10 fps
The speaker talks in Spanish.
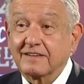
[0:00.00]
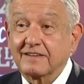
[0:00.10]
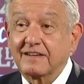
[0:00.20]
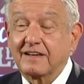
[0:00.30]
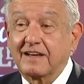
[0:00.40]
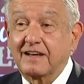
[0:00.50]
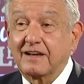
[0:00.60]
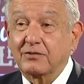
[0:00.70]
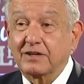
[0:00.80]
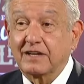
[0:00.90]
de
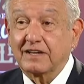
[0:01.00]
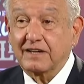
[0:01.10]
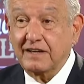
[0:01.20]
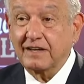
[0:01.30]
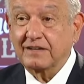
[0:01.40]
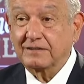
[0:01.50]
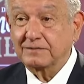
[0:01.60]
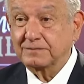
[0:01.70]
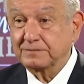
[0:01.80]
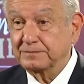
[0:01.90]
la oligarquía
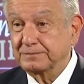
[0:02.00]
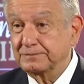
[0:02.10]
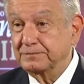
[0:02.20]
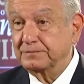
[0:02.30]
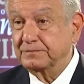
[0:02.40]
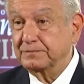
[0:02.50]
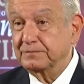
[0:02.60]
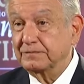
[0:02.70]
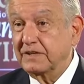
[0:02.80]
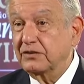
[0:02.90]

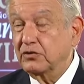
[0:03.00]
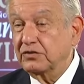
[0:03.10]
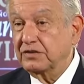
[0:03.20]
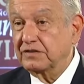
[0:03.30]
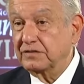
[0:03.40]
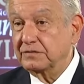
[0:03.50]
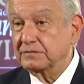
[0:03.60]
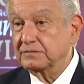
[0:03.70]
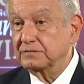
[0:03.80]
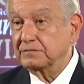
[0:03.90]
de entonces,
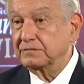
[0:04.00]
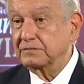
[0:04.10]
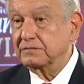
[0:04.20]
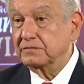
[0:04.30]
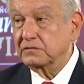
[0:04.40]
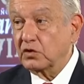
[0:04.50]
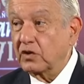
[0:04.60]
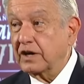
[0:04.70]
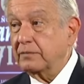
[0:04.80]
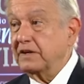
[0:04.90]

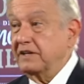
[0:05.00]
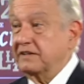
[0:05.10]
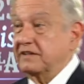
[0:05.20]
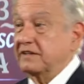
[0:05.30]
con Carmelita